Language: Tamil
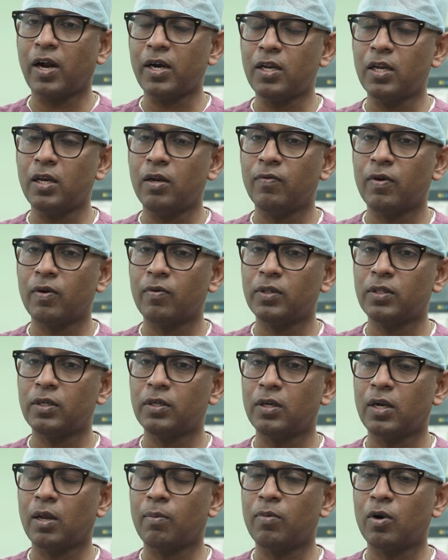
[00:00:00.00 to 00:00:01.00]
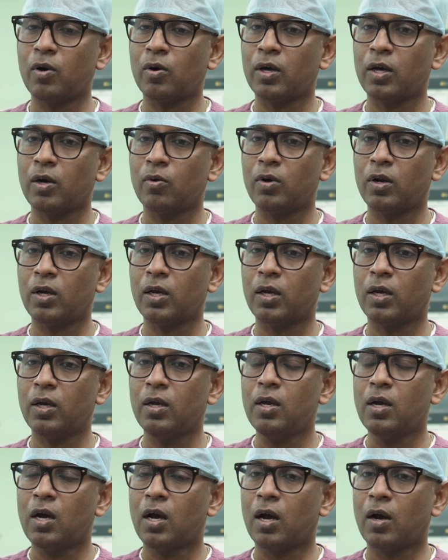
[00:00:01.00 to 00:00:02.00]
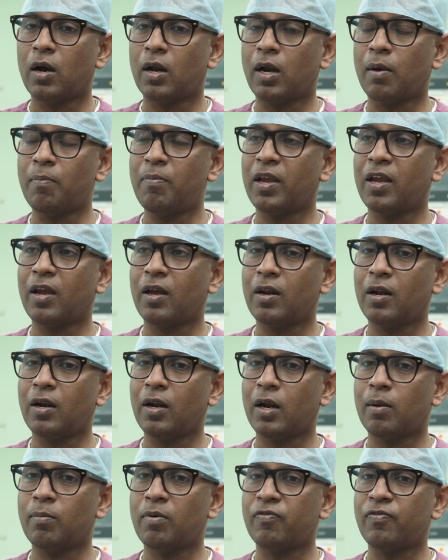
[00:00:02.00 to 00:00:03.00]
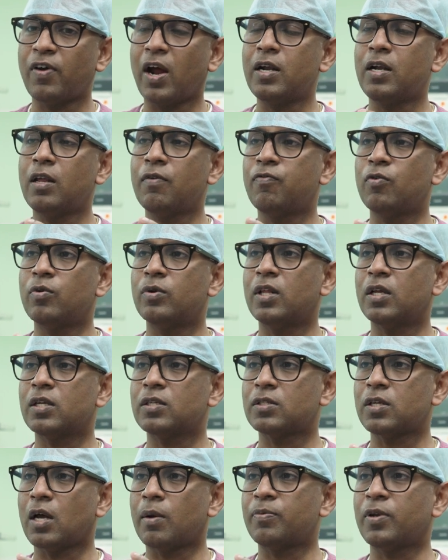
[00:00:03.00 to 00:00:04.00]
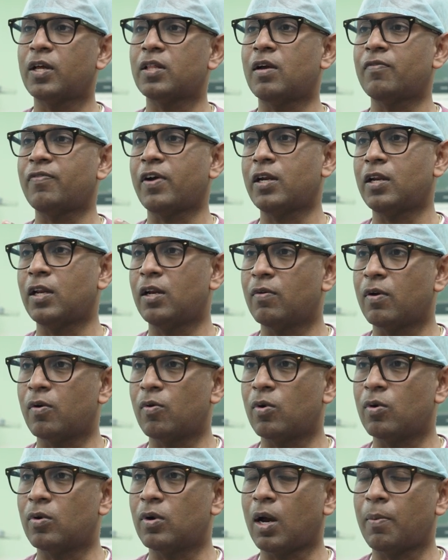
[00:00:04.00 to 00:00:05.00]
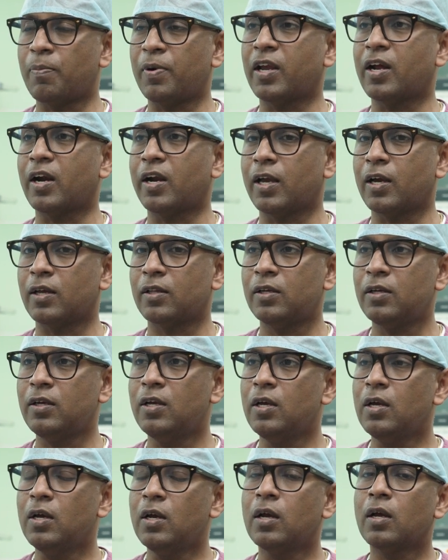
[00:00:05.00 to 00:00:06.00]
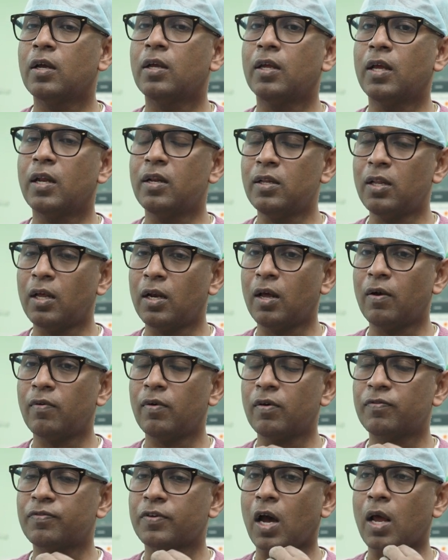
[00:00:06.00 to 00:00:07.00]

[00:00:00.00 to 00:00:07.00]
ஃபேட்டி லிவர் வந்துட்டு நம்மளோட ஒரு நம்பிக்கை என்னென்னா நம்ம ஃபேட்டி ஃபுட் தான் சாப்பிட்டா தான் ஃபேட்டி லிவர் வரும் அப்படி கிடையாது எந்த லெவல் ஆஃப்